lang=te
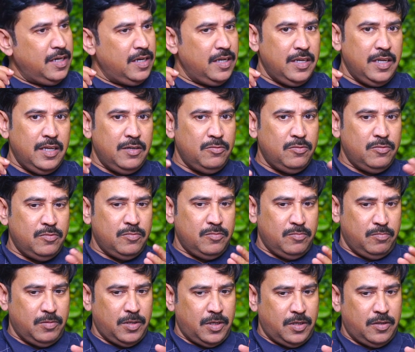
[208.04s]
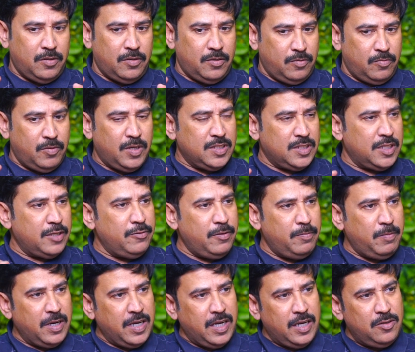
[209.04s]
ఎందుకంటే నేను ఒక
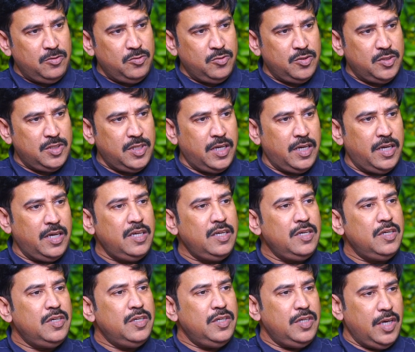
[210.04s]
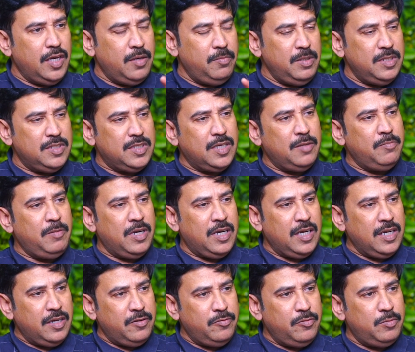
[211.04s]
సర్వే ప్రకారం చూస్తే ఏబీ
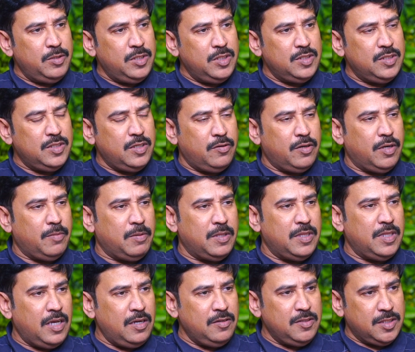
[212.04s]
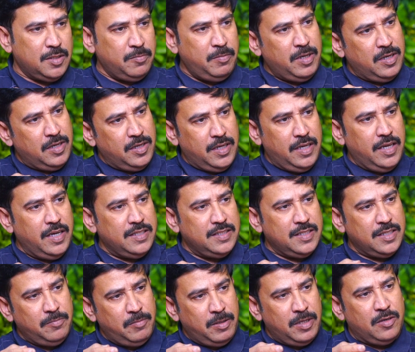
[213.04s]
సెగ్మెంట్లుగా విభజిస్తే ఒక పద్నాలుగు సెగ్మెంట్లు ఏ
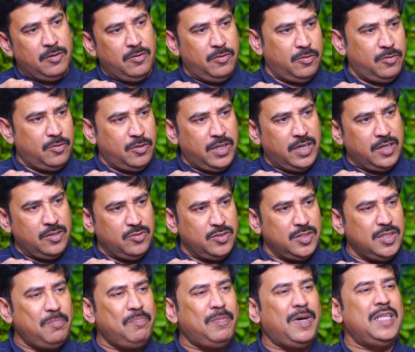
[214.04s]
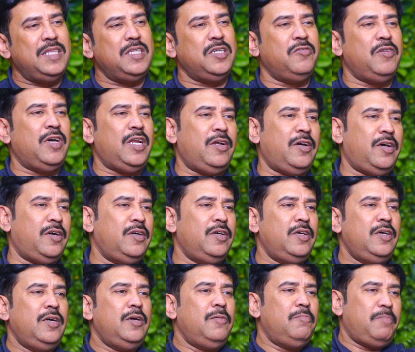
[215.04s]
సెగ్మెంట్లో కనుక చూస్తే పాతిక వేల
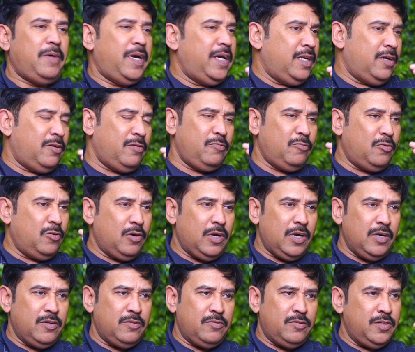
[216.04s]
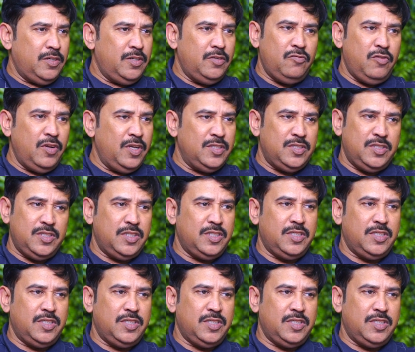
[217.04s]
పైన ఓట్లు ఇన్ఫ్లుయెన్స్